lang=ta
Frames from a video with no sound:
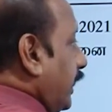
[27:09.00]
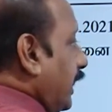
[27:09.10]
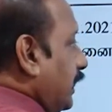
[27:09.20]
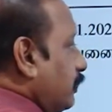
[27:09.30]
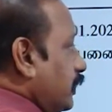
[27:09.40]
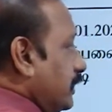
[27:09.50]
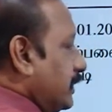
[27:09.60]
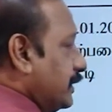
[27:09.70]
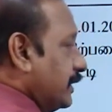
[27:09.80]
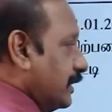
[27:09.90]
கழிவு
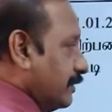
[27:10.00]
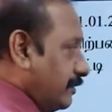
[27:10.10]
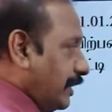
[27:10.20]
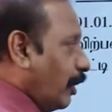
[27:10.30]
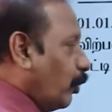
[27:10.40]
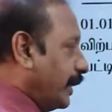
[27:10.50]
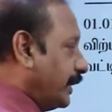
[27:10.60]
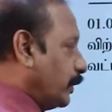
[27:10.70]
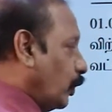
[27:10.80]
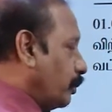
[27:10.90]
செலவு
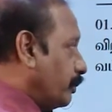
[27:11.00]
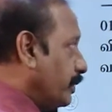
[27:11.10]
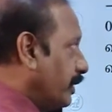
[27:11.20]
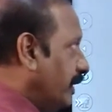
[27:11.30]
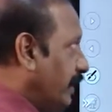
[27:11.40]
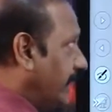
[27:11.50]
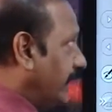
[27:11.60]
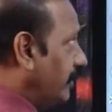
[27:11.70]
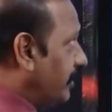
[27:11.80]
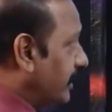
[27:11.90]
வைக்கிறோம்
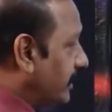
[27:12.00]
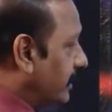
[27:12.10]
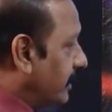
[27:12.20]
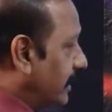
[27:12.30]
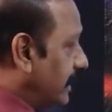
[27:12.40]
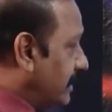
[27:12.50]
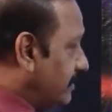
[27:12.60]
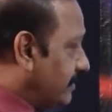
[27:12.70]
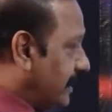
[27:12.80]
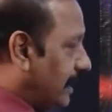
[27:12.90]
எனவே
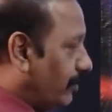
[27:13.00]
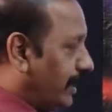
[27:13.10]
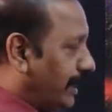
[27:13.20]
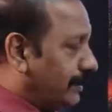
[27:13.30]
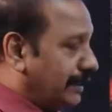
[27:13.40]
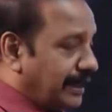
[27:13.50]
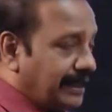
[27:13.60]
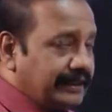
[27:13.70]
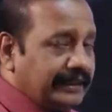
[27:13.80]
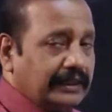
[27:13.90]
சரவணன்
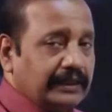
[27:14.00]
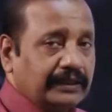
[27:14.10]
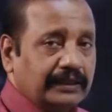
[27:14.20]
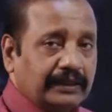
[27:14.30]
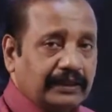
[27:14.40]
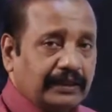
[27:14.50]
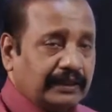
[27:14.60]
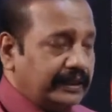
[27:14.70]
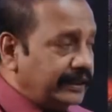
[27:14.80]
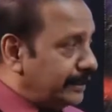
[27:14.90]
கணக்கில்
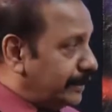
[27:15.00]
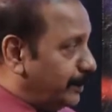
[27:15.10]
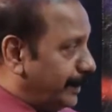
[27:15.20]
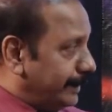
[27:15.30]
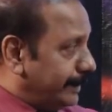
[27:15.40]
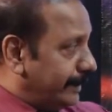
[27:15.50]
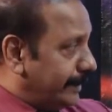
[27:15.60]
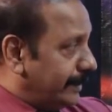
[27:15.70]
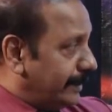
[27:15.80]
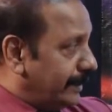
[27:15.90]
இறுதி மீதி
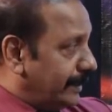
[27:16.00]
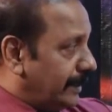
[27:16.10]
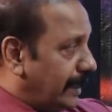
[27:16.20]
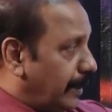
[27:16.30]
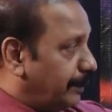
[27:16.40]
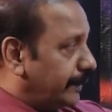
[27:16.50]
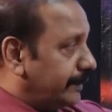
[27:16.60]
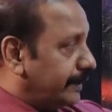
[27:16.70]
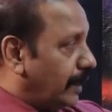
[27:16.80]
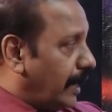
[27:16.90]

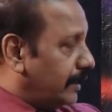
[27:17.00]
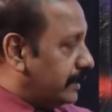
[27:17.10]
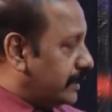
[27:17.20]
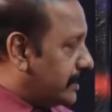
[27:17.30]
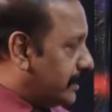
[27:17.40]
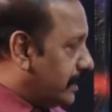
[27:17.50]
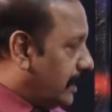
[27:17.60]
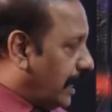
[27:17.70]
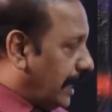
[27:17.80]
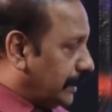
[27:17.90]
நாற்பத்தி நாலு
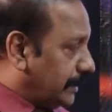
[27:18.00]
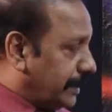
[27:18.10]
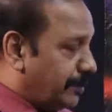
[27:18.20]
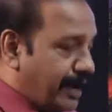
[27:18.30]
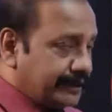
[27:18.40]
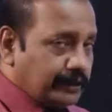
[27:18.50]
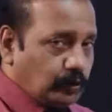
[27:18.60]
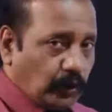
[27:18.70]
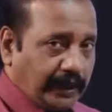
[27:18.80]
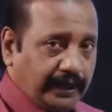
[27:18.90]
அடுத்த மாத தொடக்க